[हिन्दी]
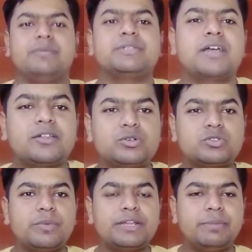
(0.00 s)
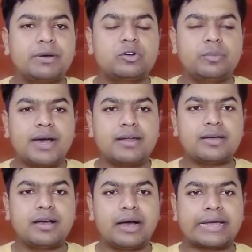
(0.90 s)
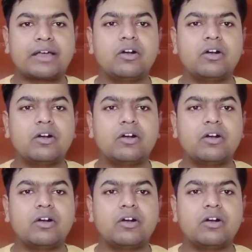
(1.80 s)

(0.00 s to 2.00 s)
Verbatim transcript: नमस्कार दोस्तों मैं दीपक कुमार आगे